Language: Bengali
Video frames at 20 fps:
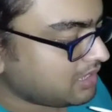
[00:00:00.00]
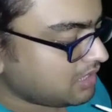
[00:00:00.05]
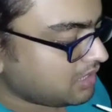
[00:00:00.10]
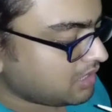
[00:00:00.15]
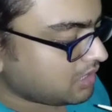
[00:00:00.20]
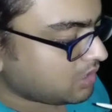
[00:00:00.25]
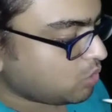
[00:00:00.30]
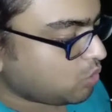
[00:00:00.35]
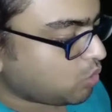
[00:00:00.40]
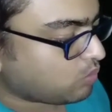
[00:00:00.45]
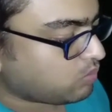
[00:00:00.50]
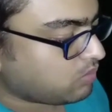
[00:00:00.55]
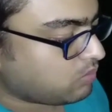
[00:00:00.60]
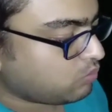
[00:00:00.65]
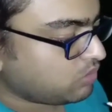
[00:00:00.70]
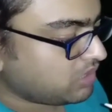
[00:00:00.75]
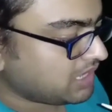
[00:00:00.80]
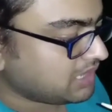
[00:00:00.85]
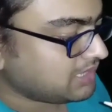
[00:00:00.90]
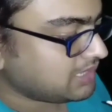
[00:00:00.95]
গর্ভমুণ্ডে
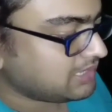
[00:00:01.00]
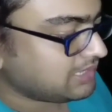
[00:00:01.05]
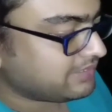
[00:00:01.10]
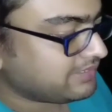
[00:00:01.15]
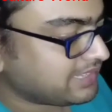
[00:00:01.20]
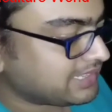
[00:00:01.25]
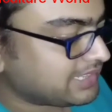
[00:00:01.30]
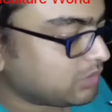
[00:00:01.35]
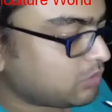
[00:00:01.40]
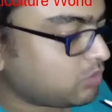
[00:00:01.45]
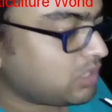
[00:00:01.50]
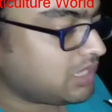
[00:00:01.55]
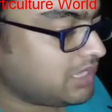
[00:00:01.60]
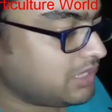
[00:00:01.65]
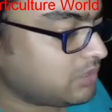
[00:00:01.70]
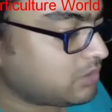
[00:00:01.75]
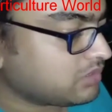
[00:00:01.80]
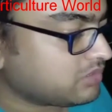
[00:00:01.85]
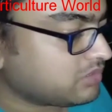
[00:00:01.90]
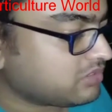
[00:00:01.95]
দিয়ে দিচ্ছি এতে করে কি
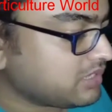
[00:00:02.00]
হচ্ছে